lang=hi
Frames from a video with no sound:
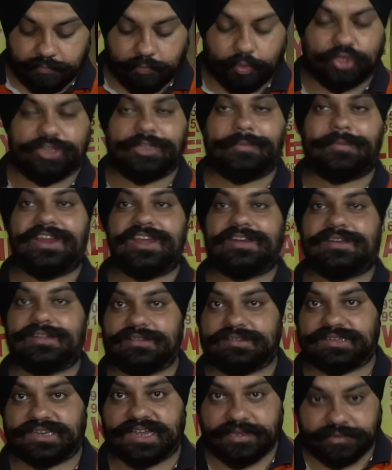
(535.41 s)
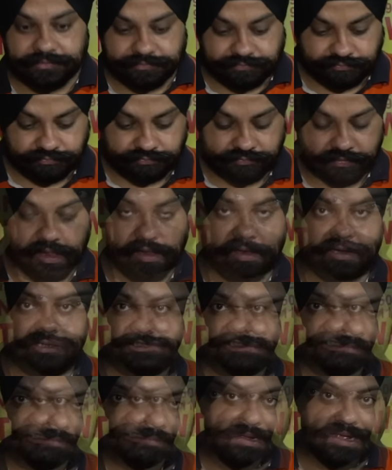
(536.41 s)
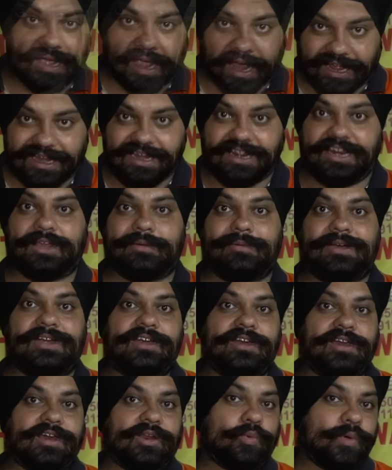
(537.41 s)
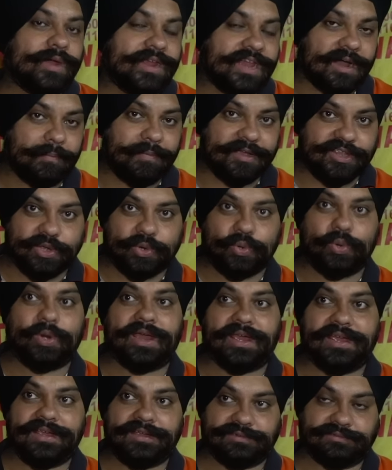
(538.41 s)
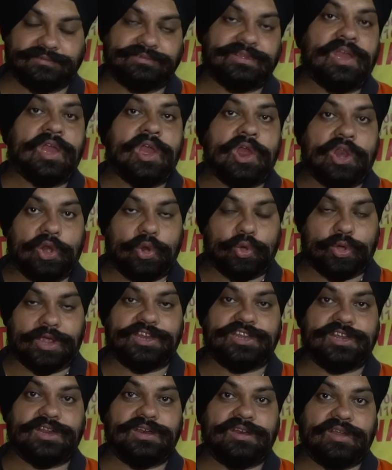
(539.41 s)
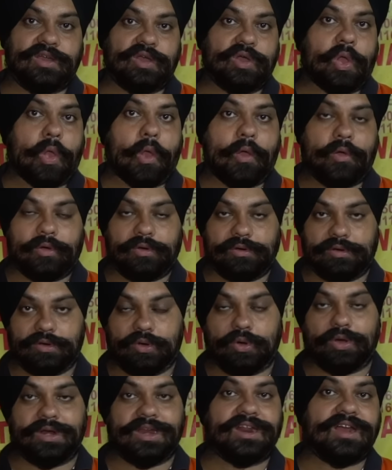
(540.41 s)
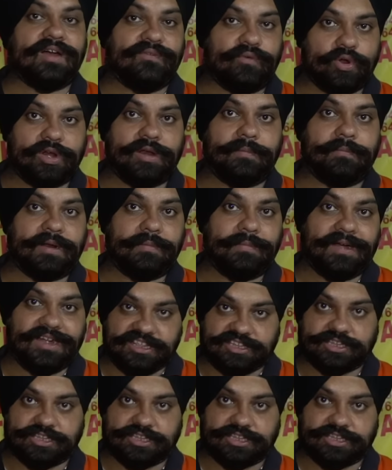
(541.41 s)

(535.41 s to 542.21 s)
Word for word: बहुत ही बढ़िया टेस्ट है मैं हाईली रिकमेंडेड करूँगा यहाँ पे ज़रूर आएँ लोकेशन और इनका फ़ोन नंबर मैं